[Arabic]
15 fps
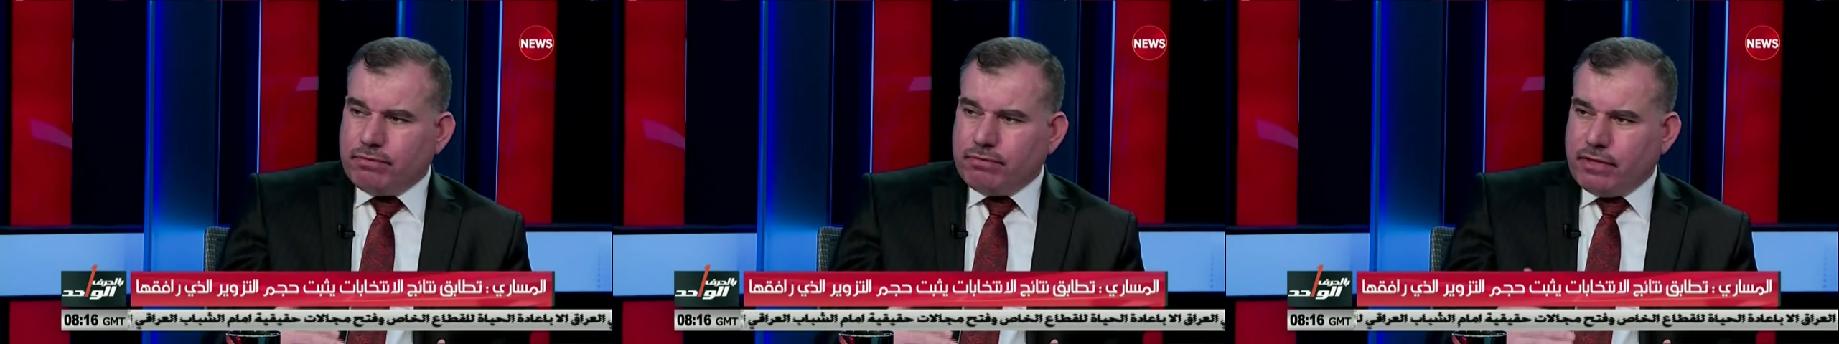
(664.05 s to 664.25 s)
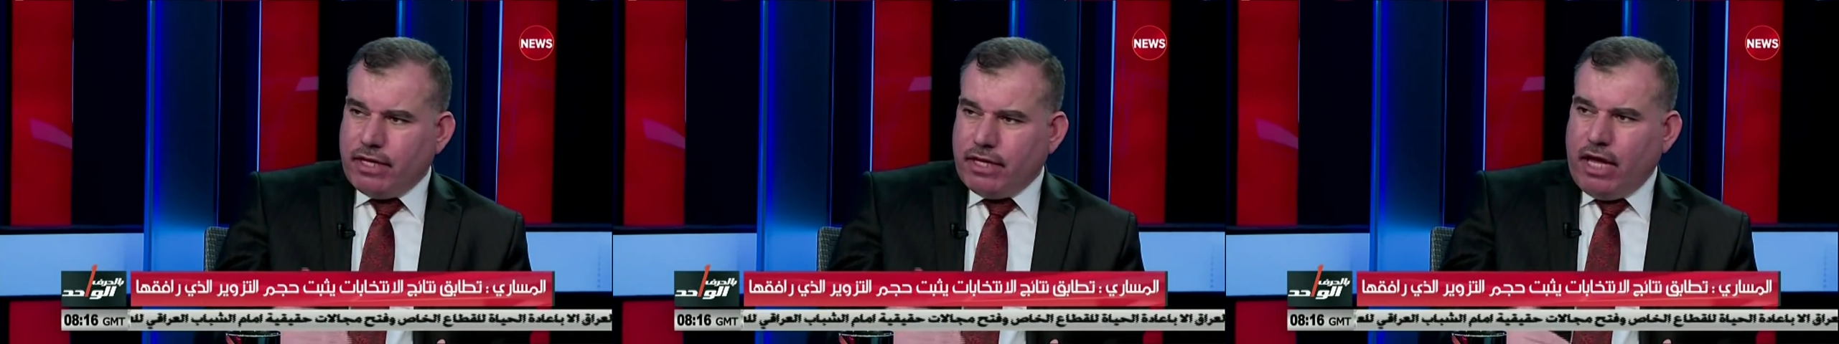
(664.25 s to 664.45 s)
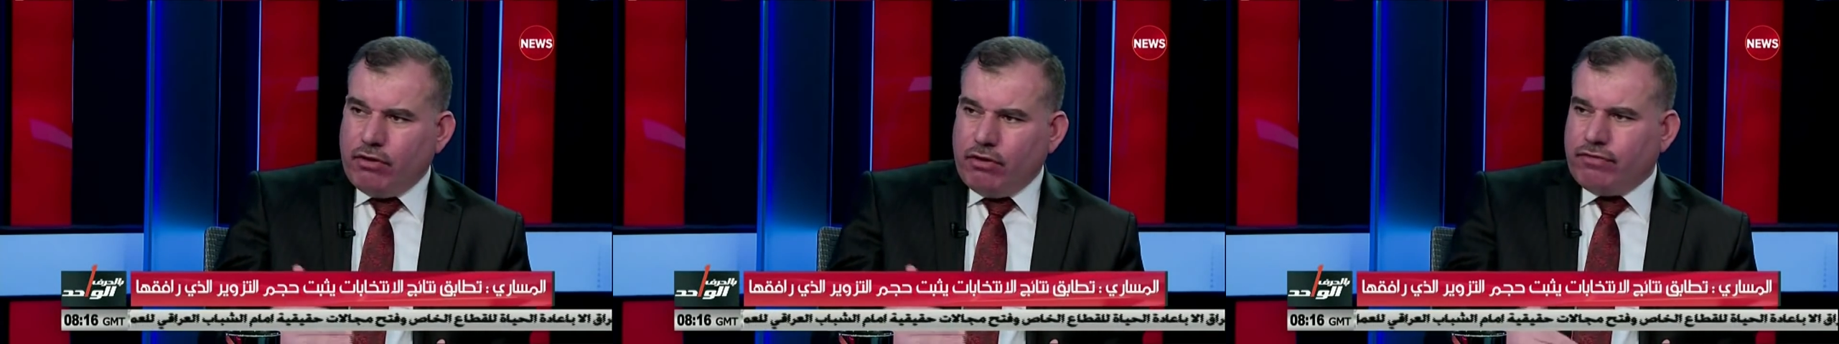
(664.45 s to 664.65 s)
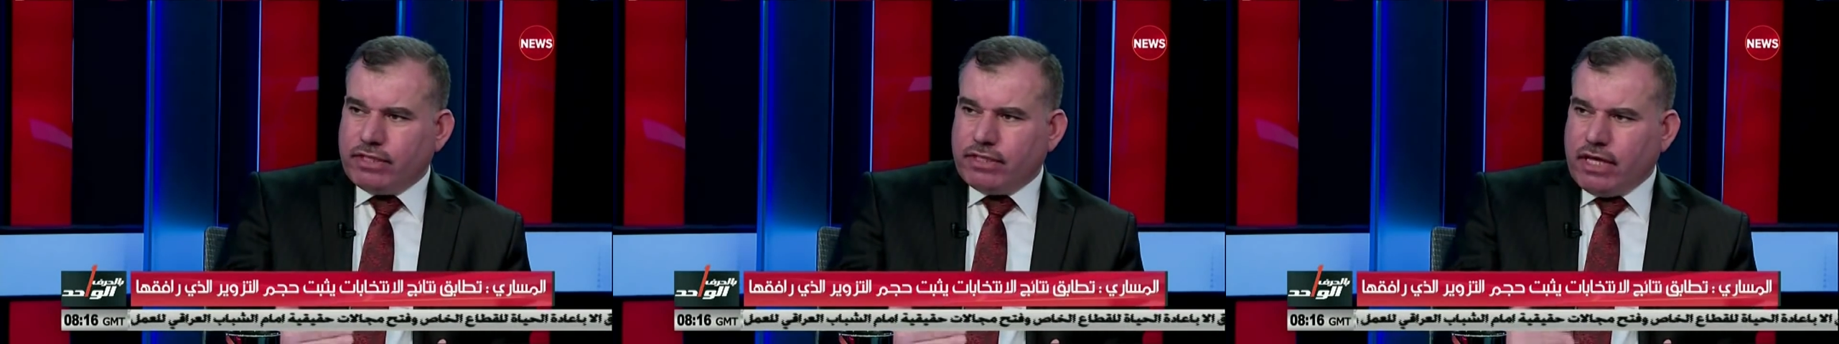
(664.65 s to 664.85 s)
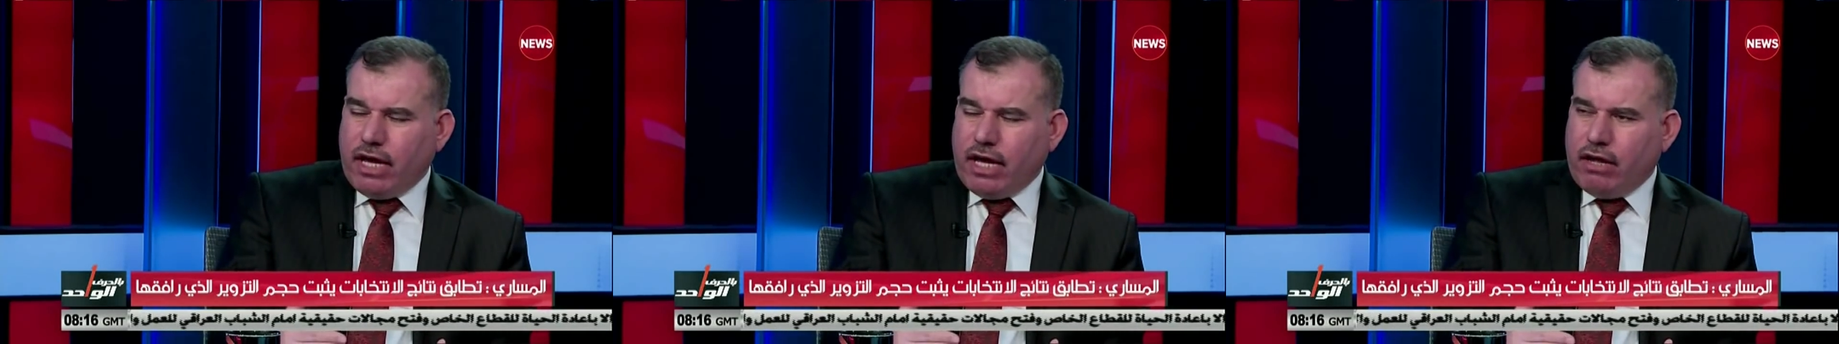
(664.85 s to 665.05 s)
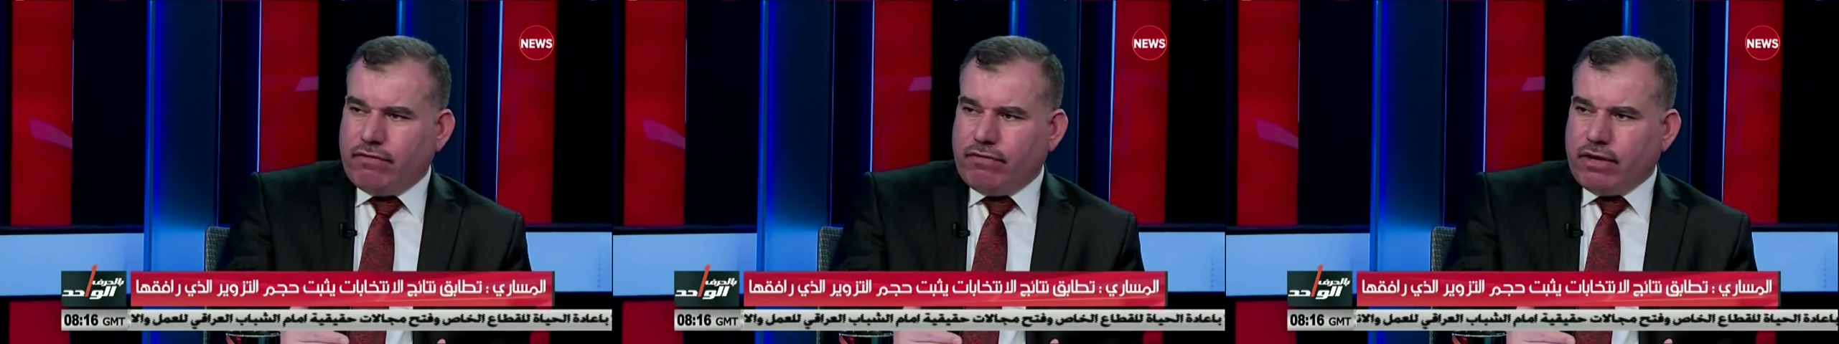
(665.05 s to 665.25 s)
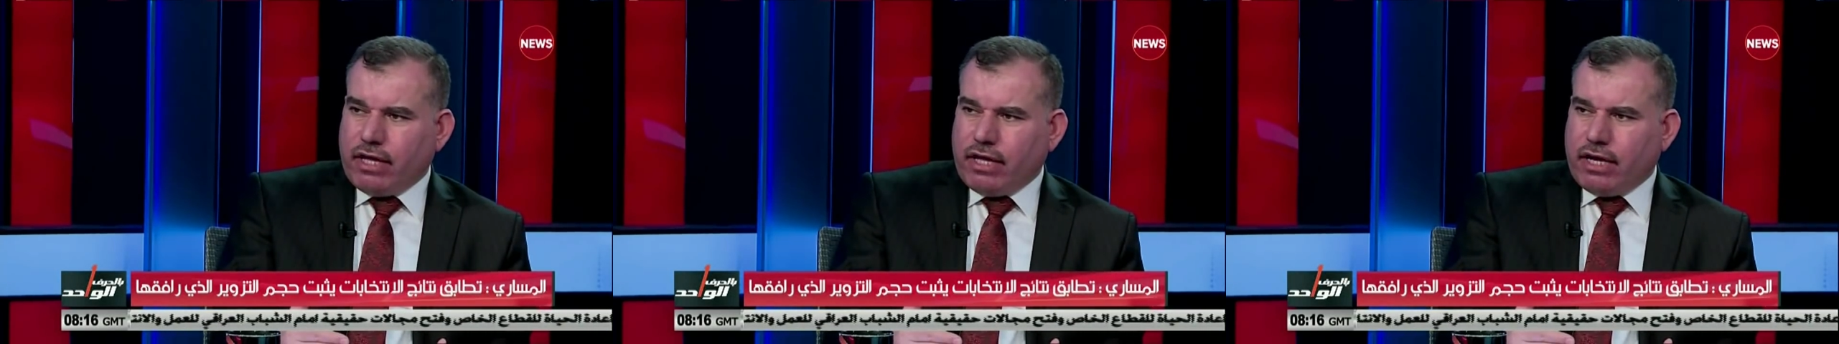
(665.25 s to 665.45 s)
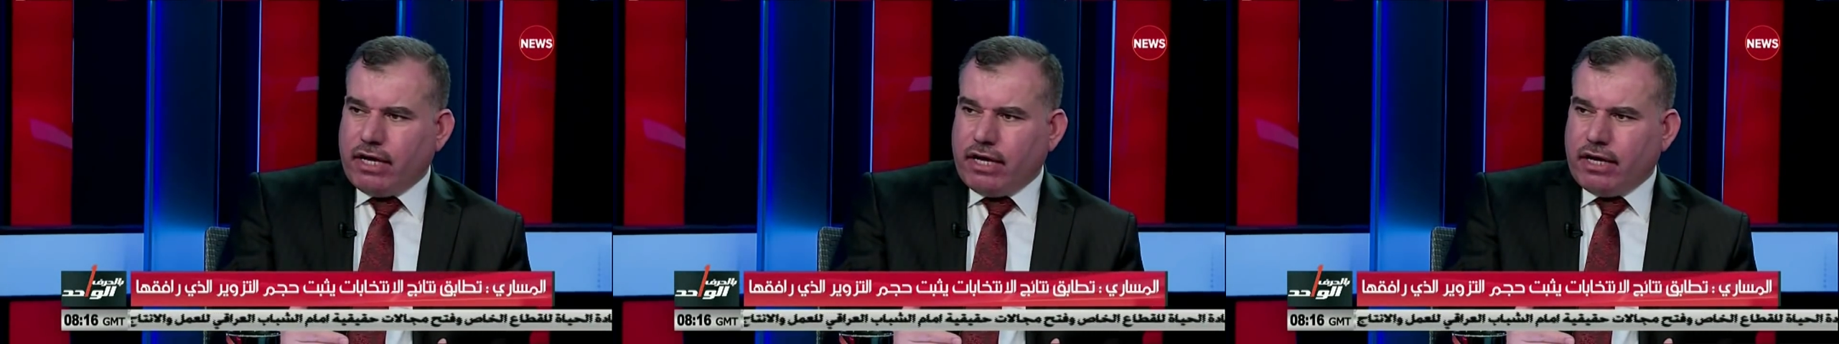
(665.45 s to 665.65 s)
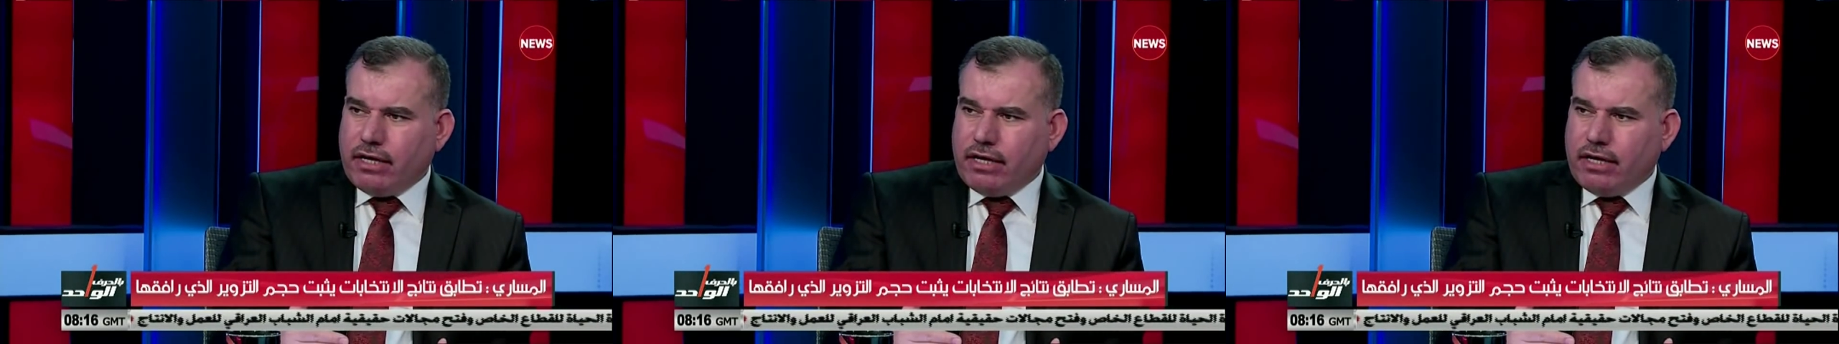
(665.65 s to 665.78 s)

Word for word: نحن في تحالف القرار